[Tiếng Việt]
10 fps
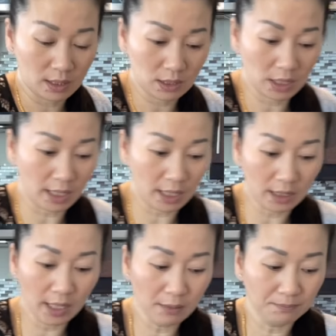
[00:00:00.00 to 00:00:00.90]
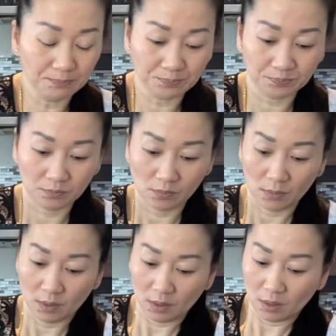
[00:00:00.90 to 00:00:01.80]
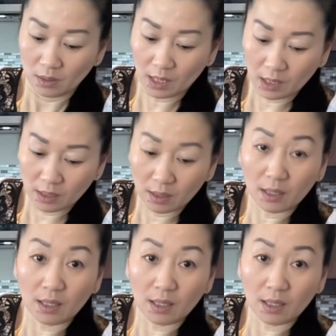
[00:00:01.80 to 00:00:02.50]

cái chén đi thầy